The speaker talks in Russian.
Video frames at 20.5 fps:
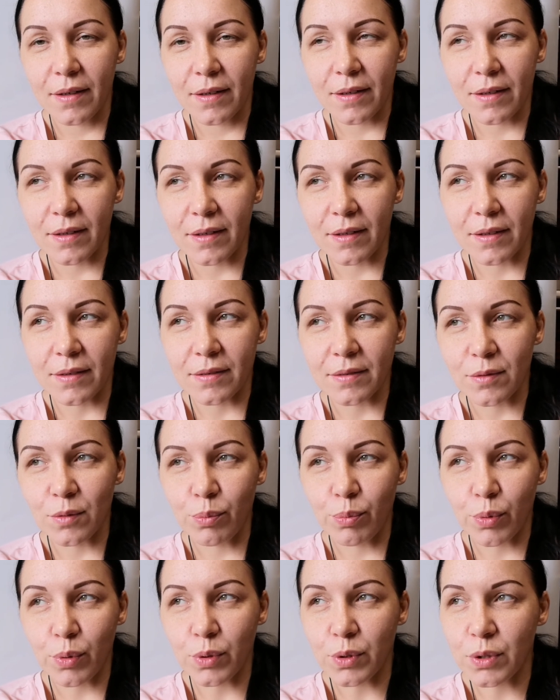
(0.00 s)
а,
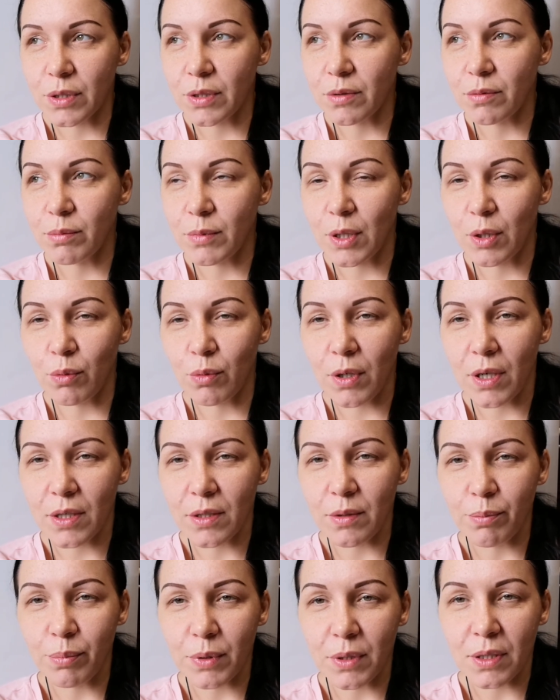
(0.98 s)
ну, просто у меня
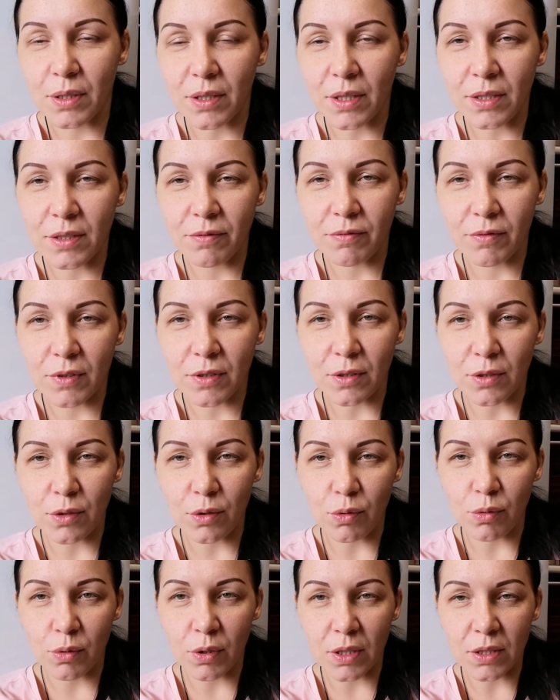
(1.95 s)
рука не поднялась
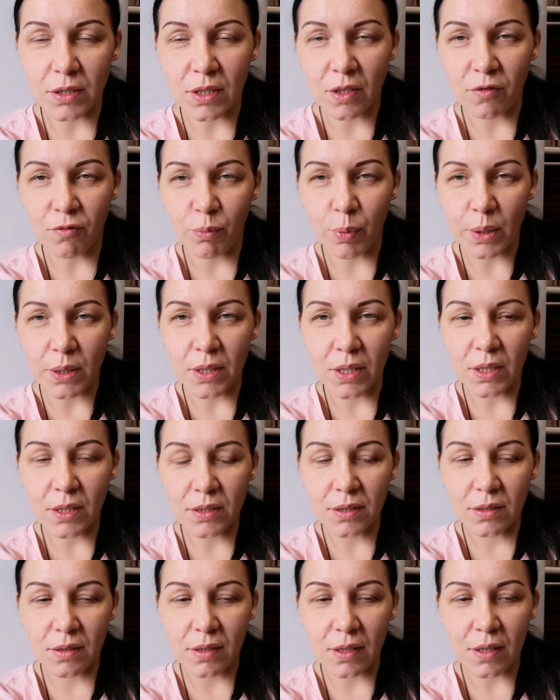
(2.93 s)
выгнать ее назад в
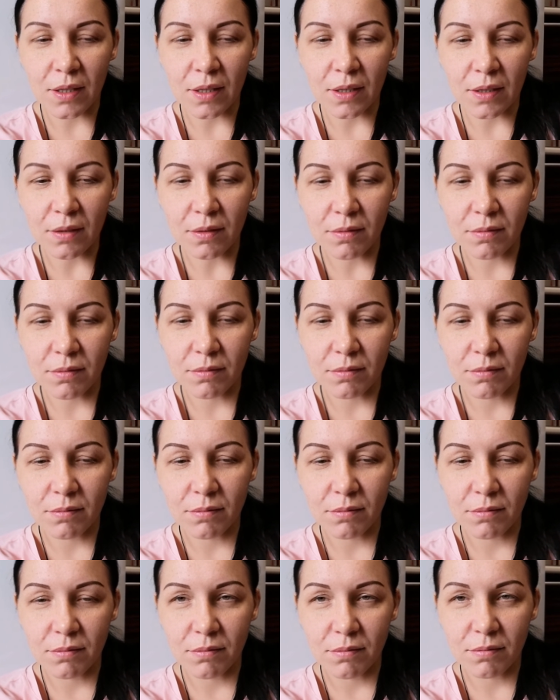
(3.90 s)
подъезд. Я
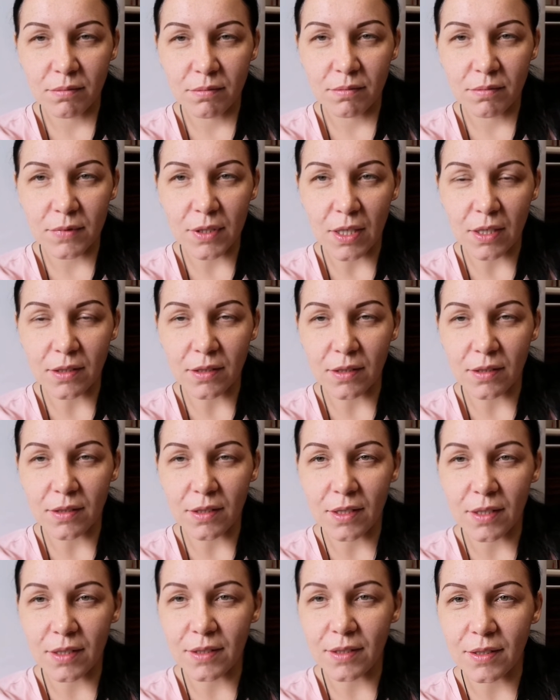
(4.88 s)
как-то,
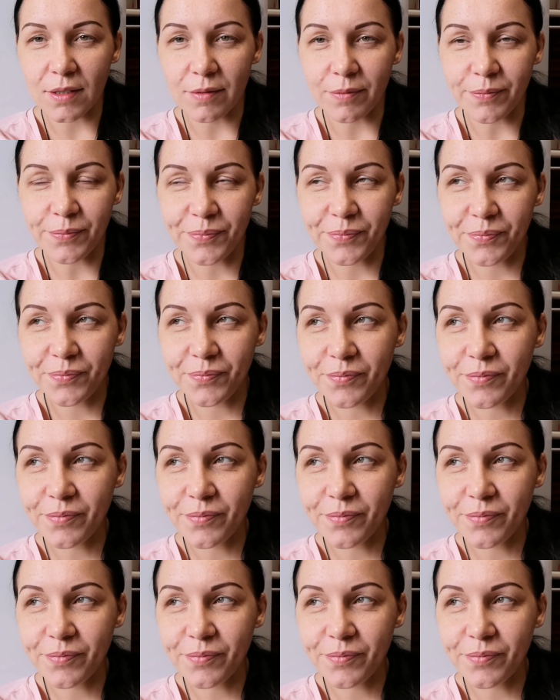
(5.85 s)
знаете,